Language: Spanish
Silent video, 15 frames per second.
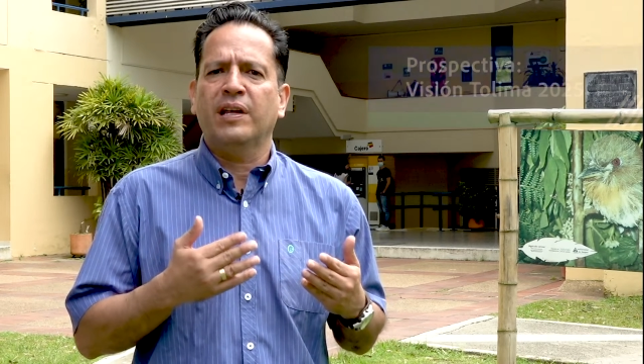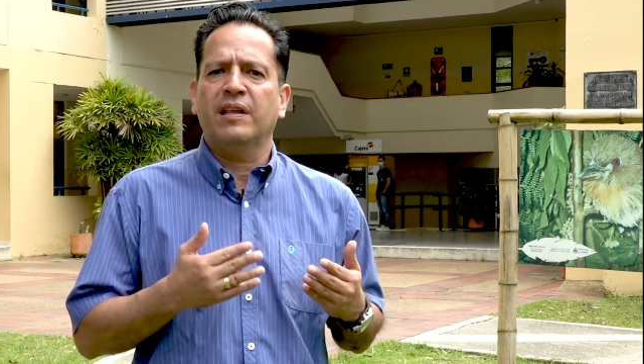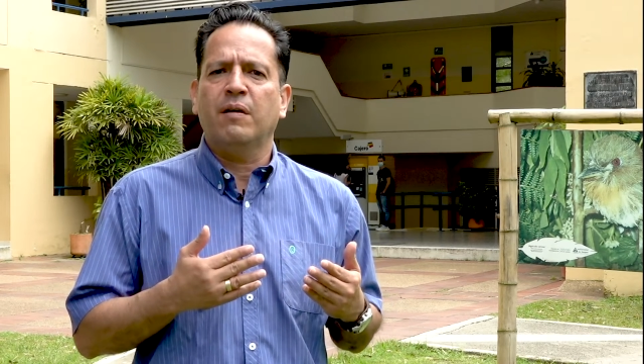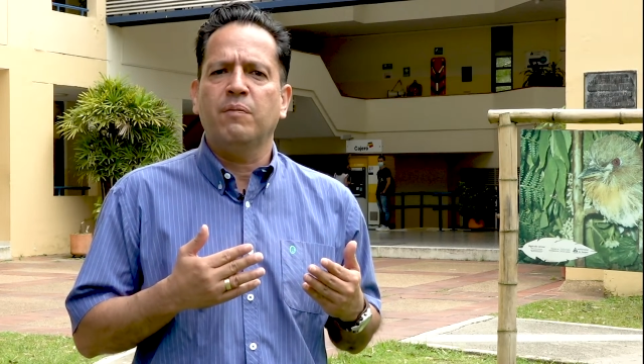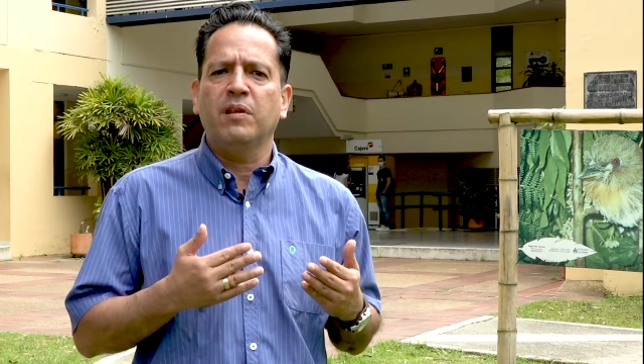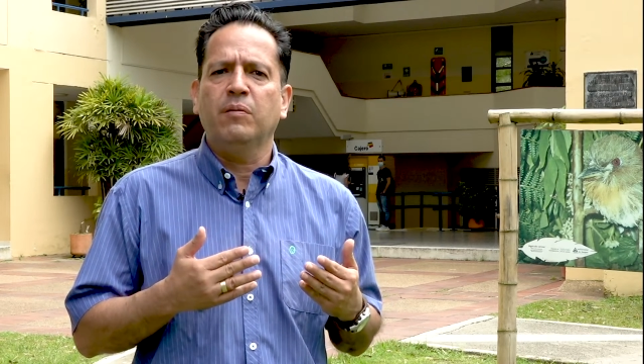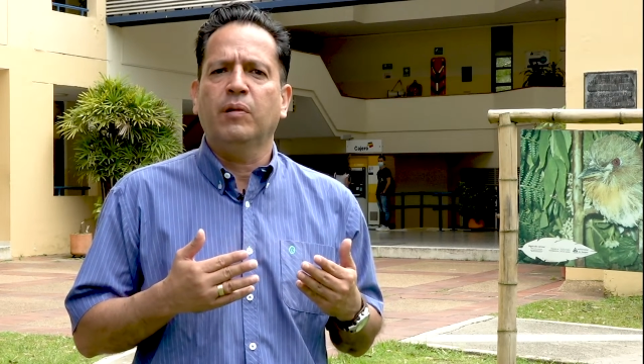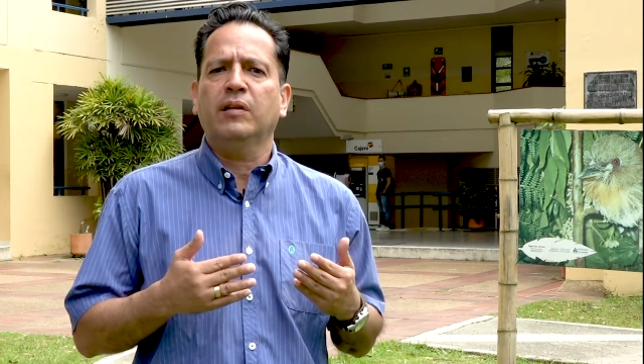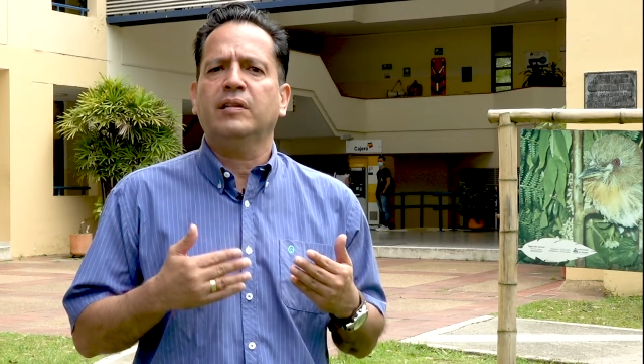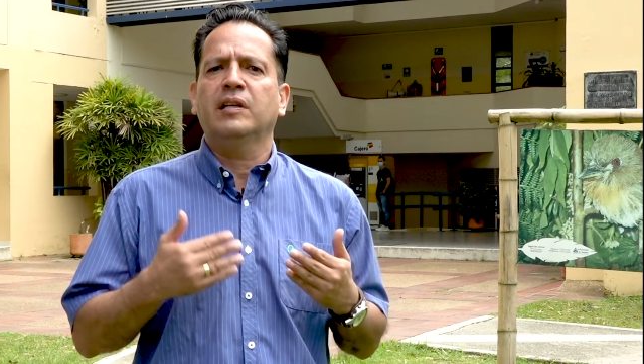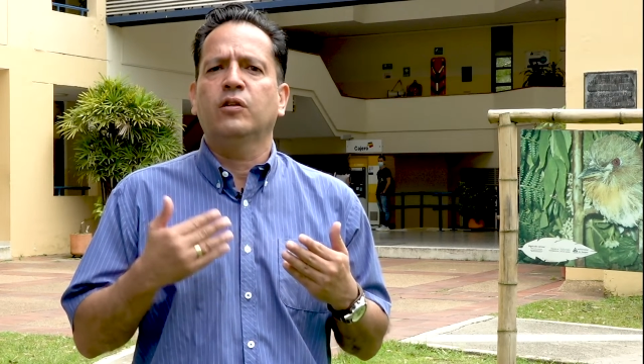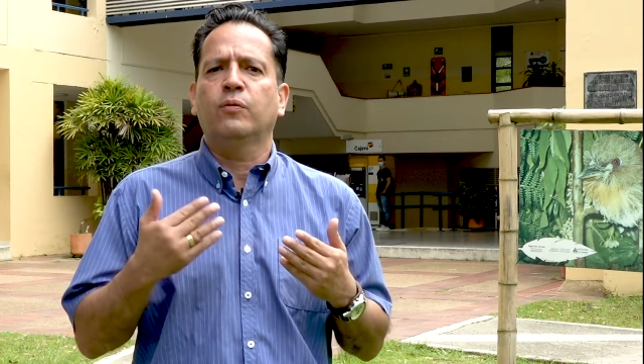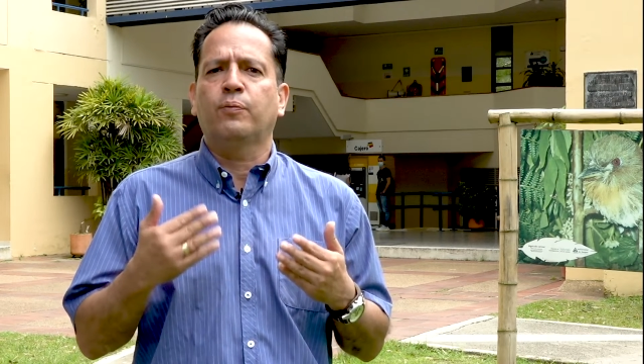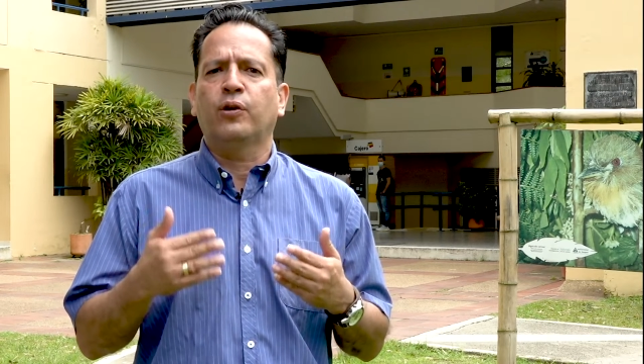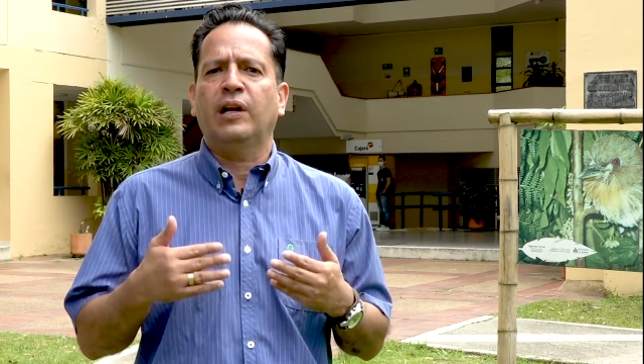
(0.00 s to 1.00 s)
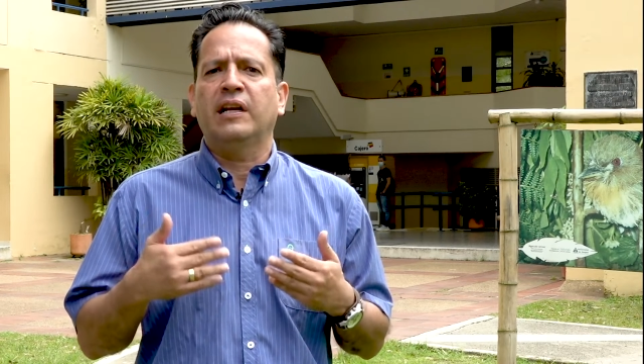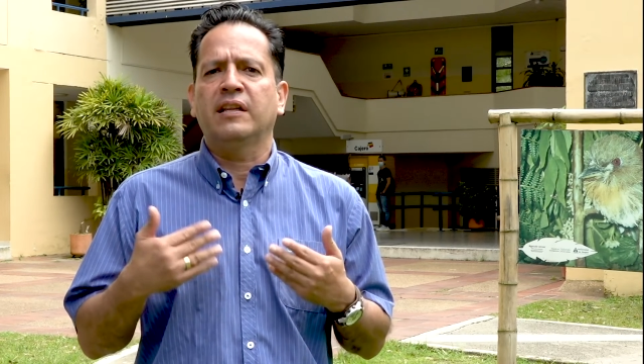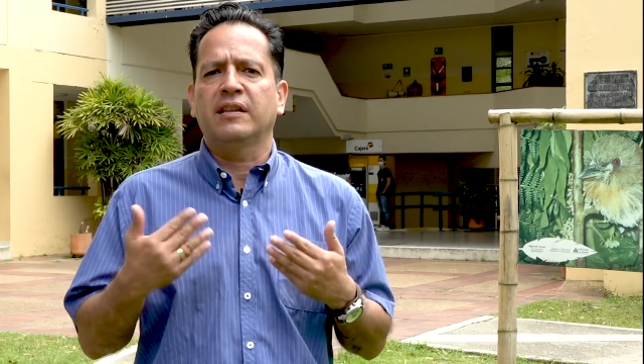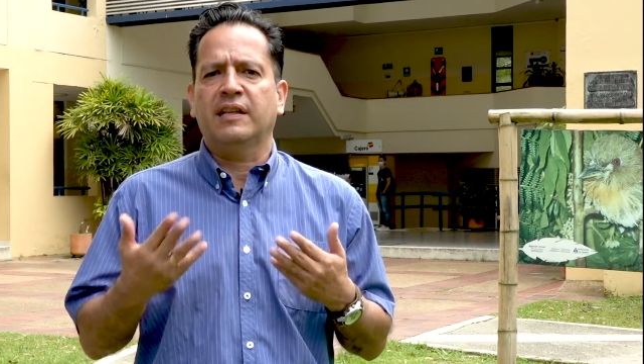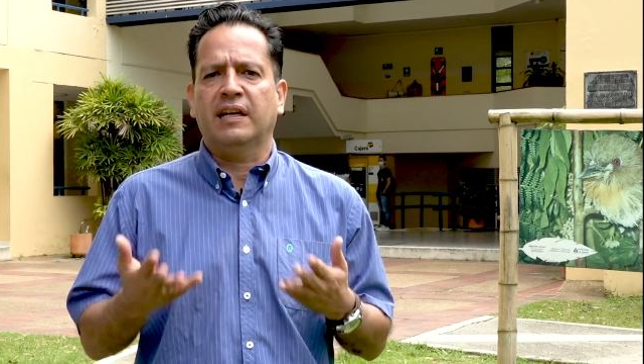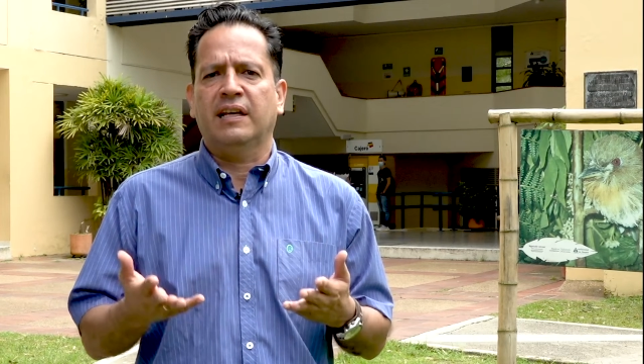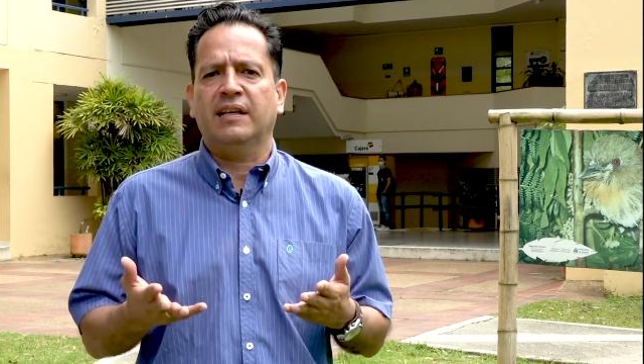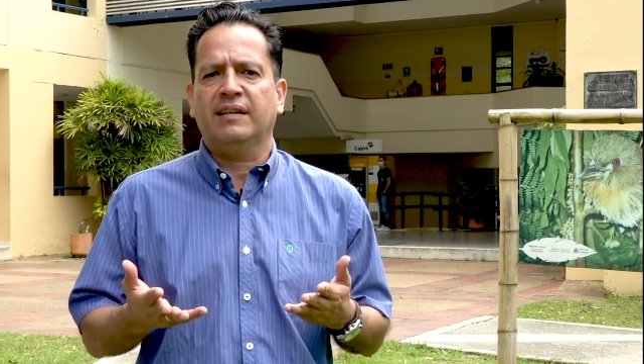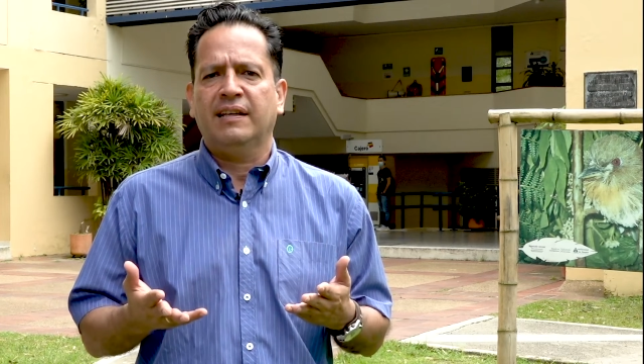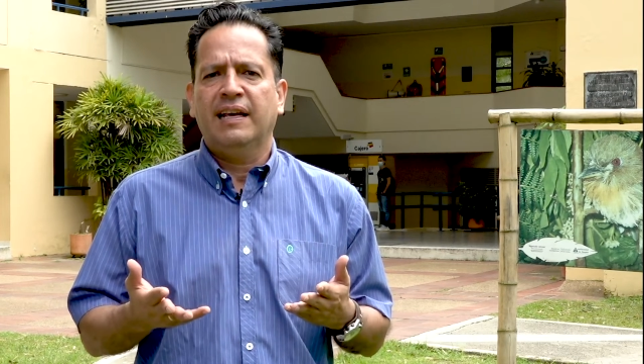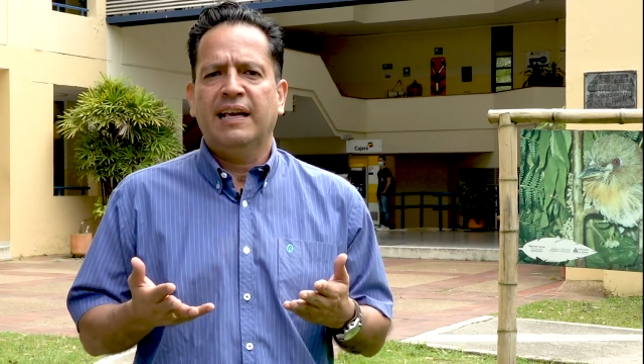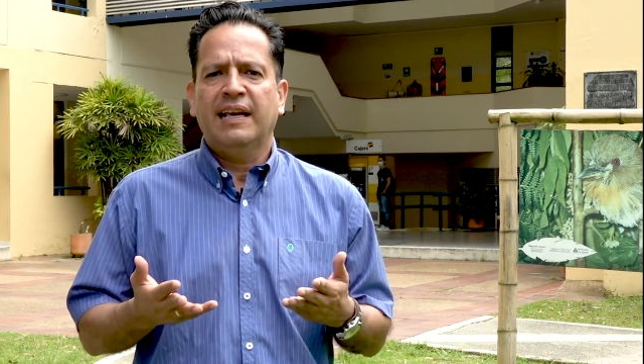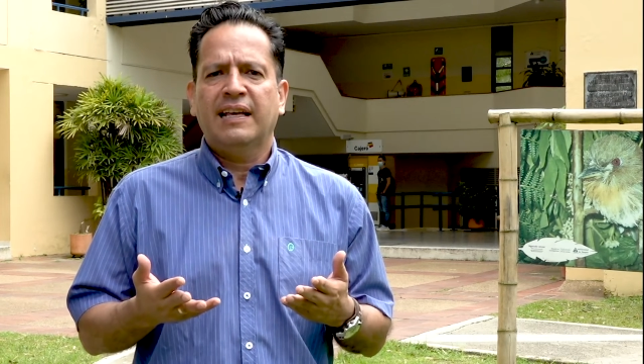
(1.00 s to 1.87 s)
ellas mismas, sino por el interés